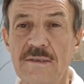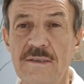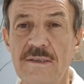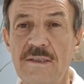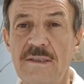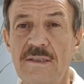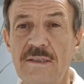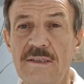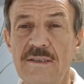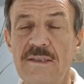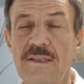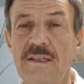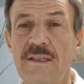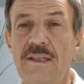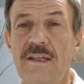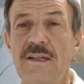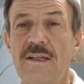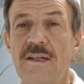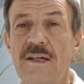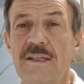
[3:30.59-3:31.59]

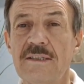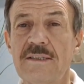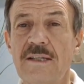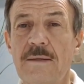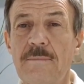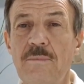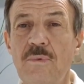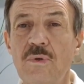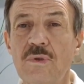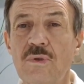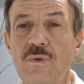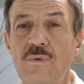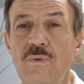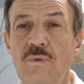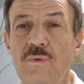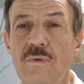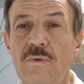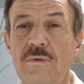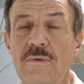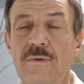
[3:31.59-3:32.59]
сделали
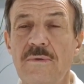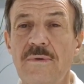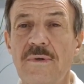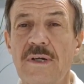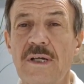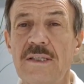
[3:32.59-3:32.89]
разработку